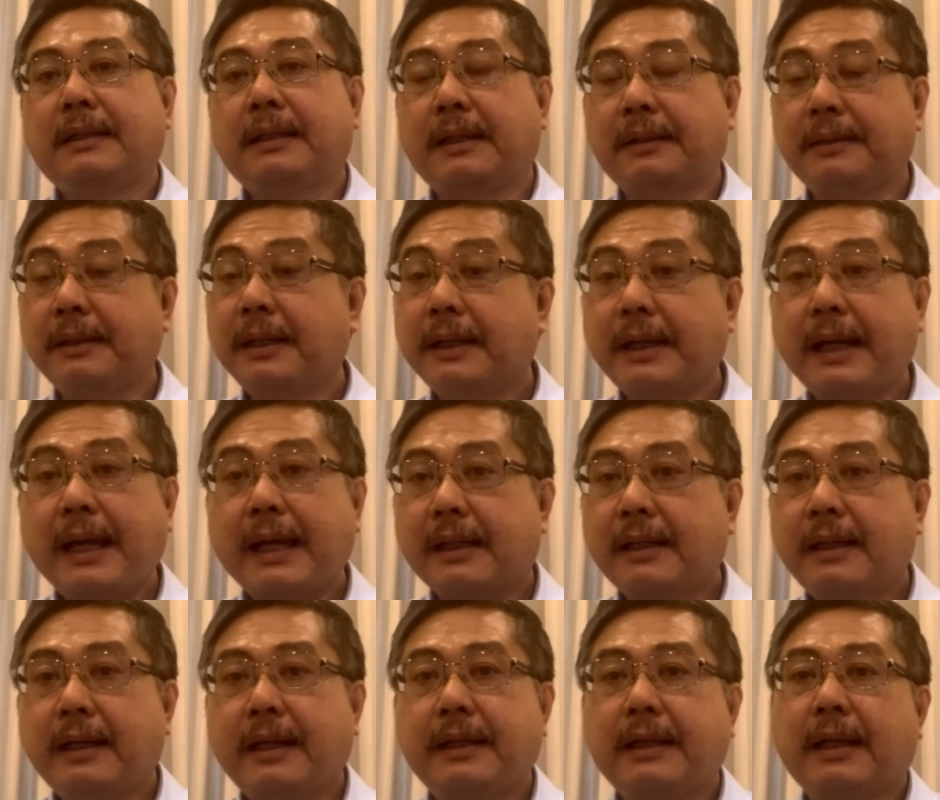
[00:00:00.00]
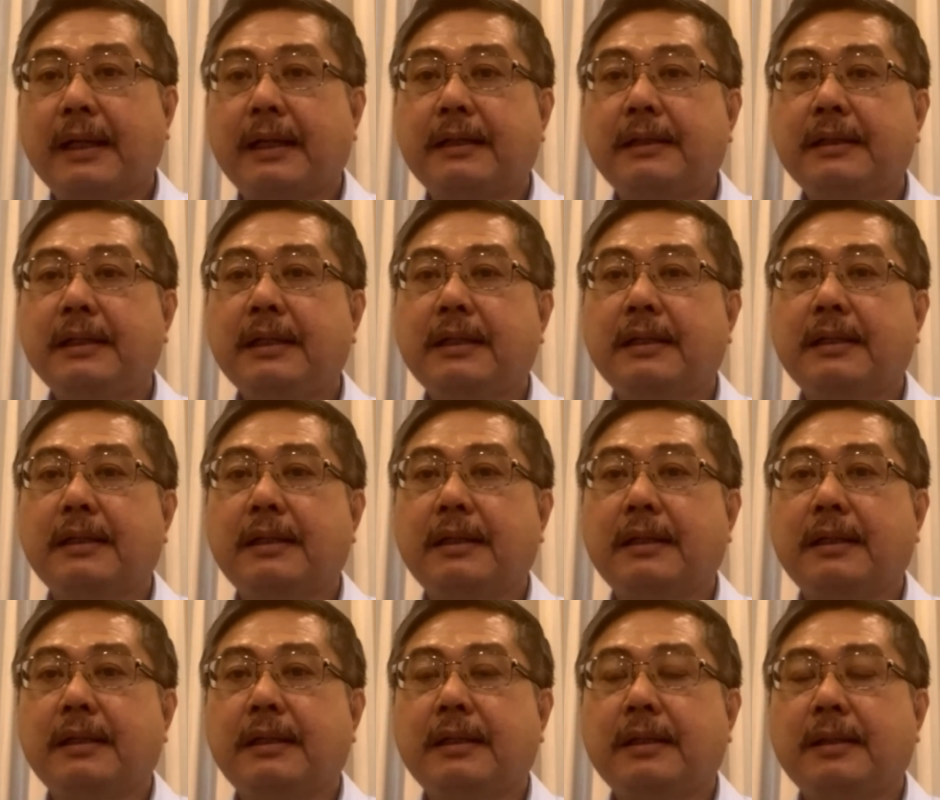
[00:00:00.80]
อย่างเรื่องแรกเลยเนี่ยเรื่อง
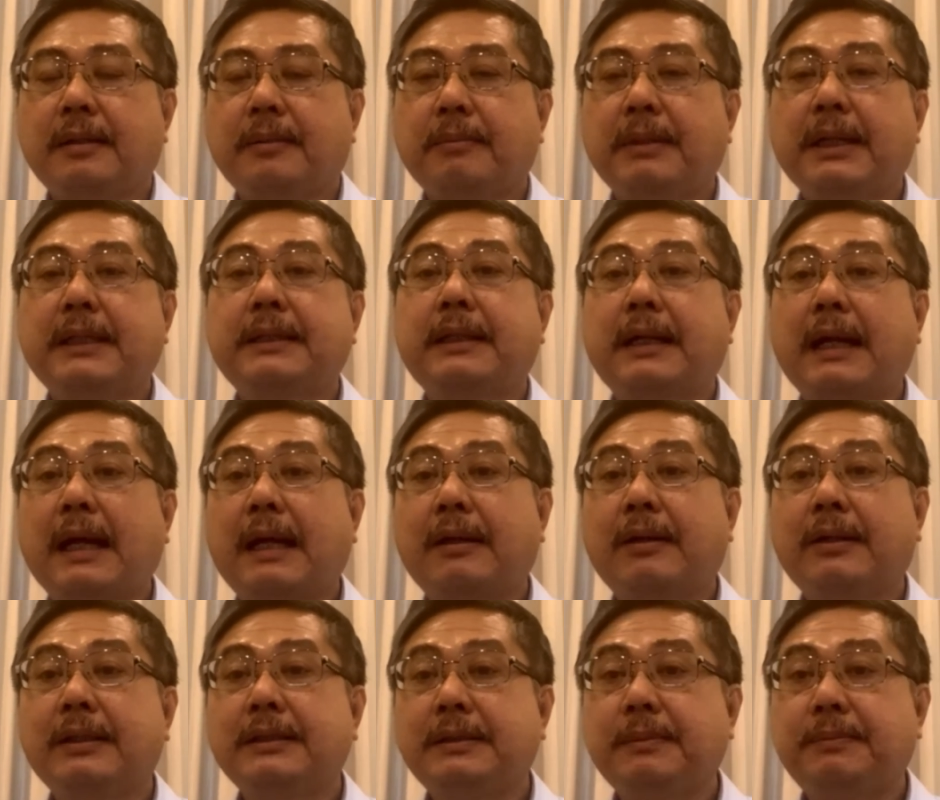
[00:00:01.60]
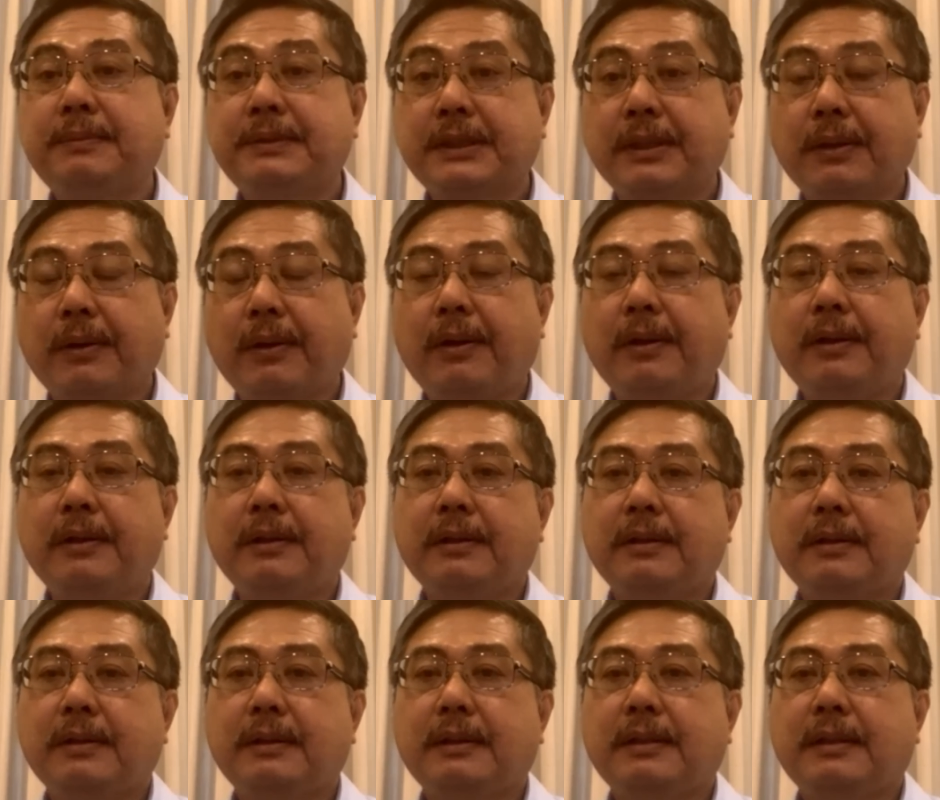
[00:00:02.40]
มาตราหนึ่งร้อยสิบสอง
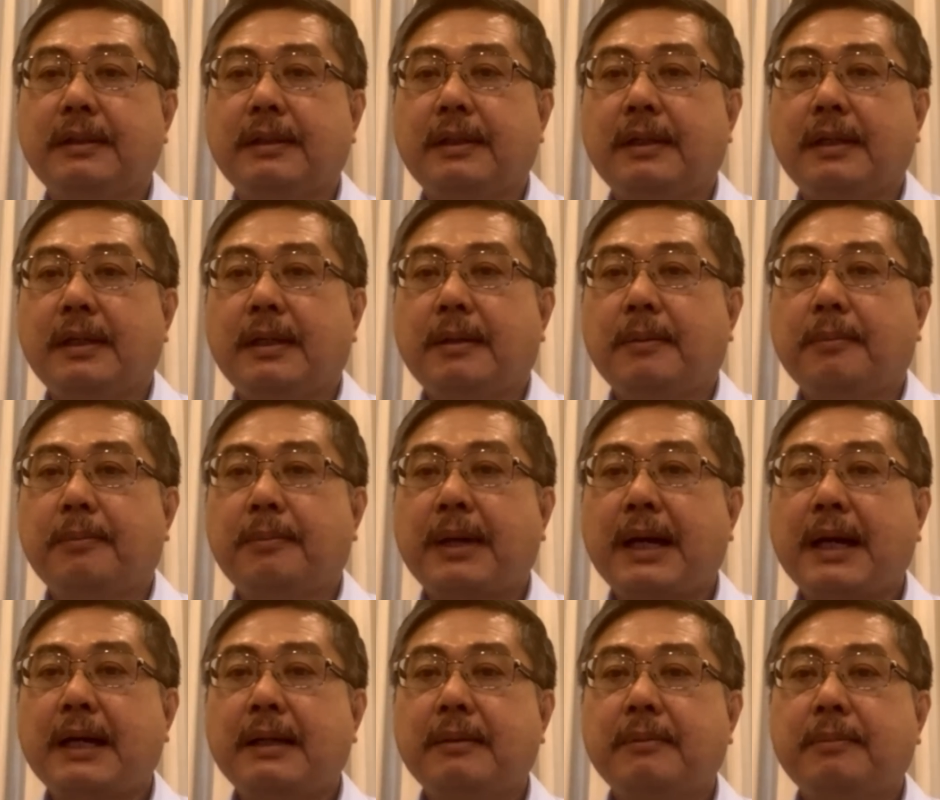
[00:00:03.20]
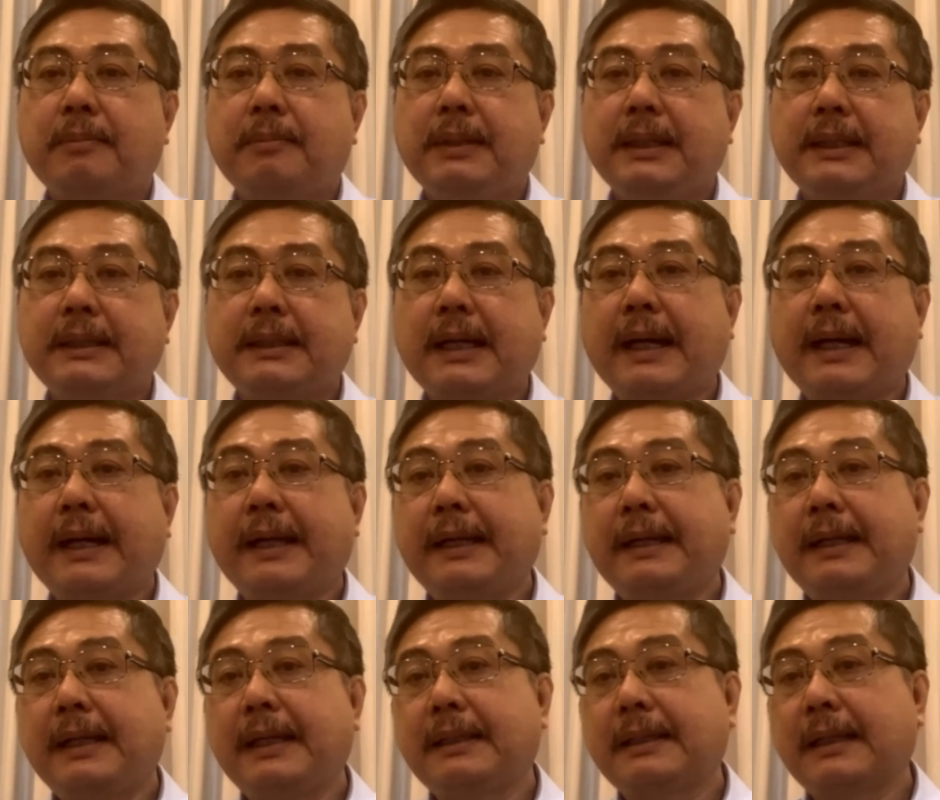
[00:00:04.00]
พรรคเพื่อไทย
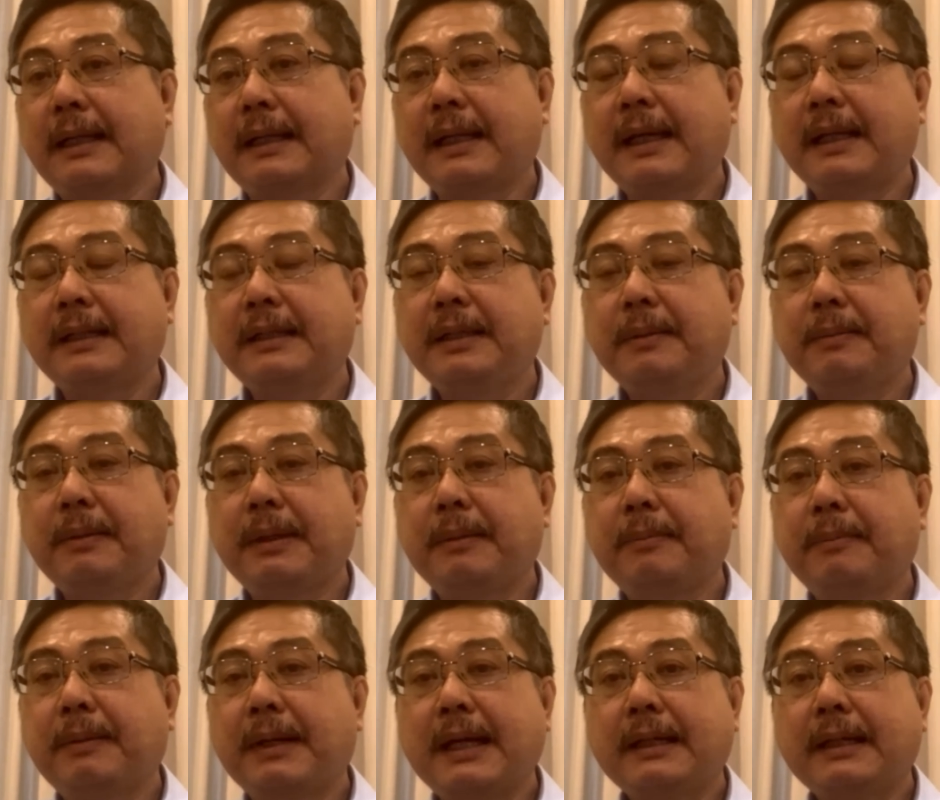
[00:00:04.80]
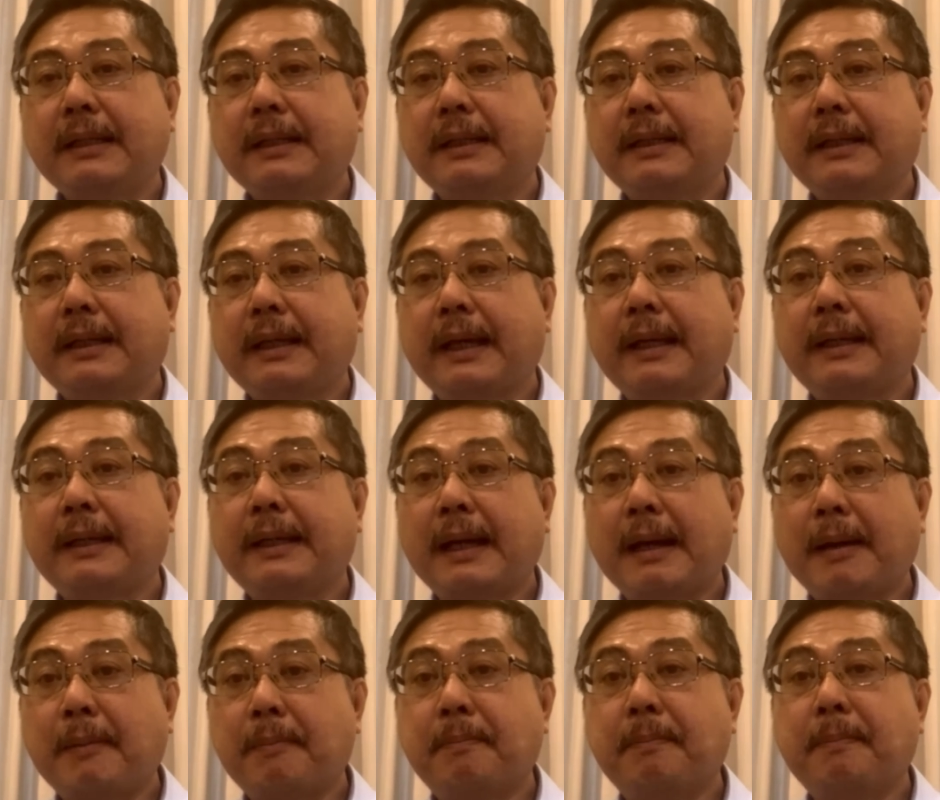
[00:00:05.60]
ในฐานะที่เป็นพรรคแกน
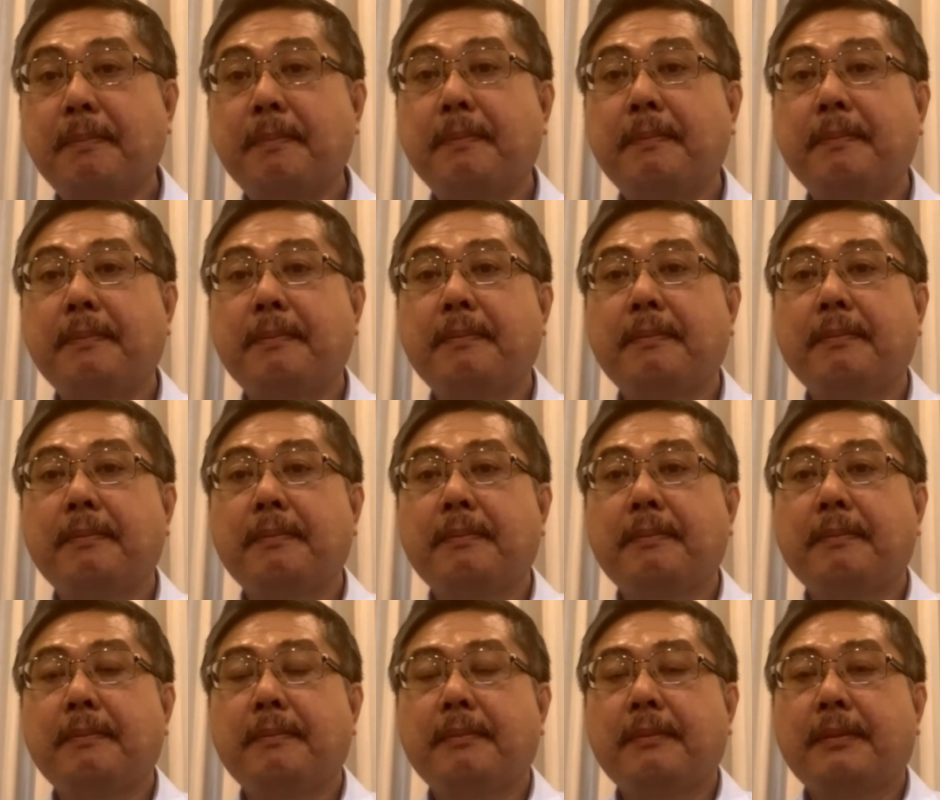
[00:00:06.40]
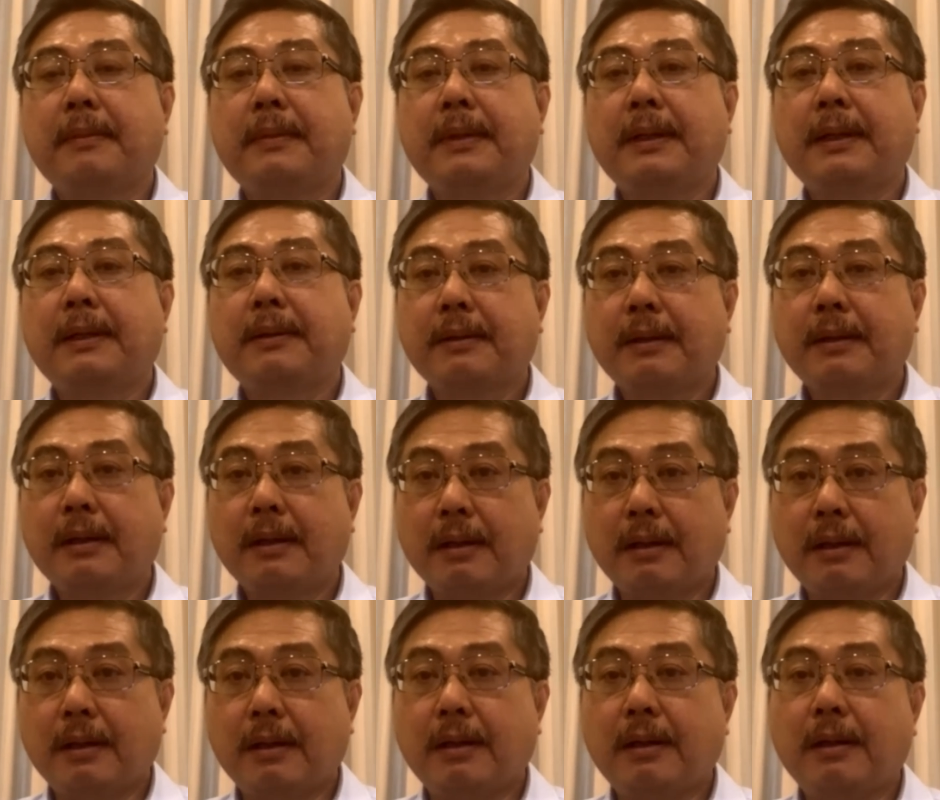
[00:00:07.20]
นำแล้ว
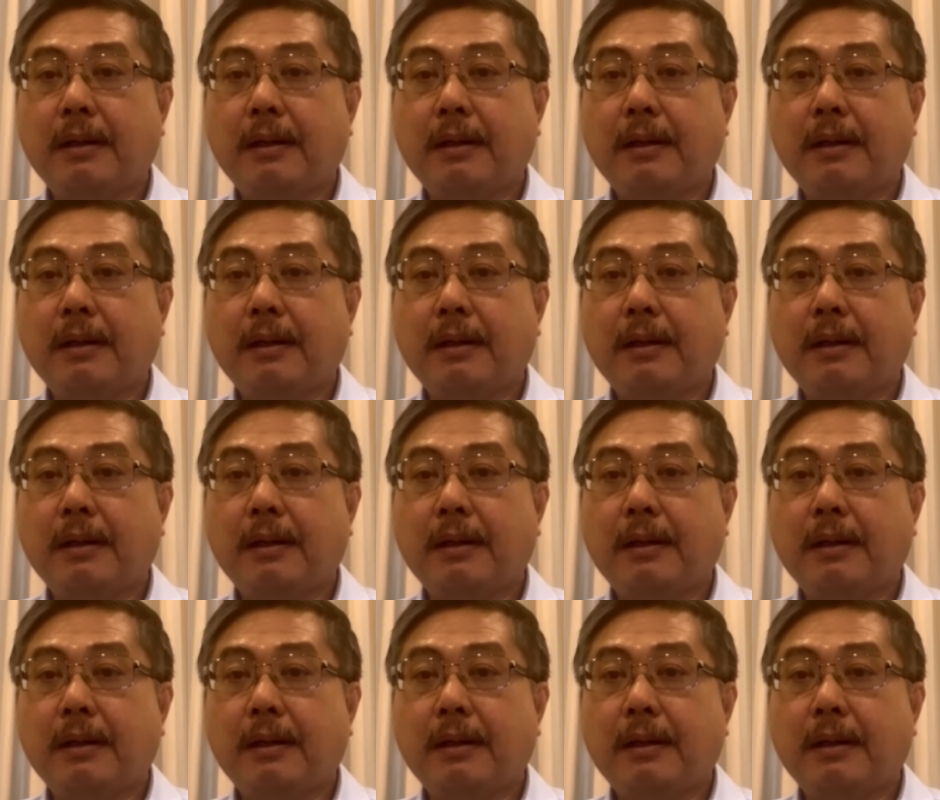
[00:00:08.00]
ก็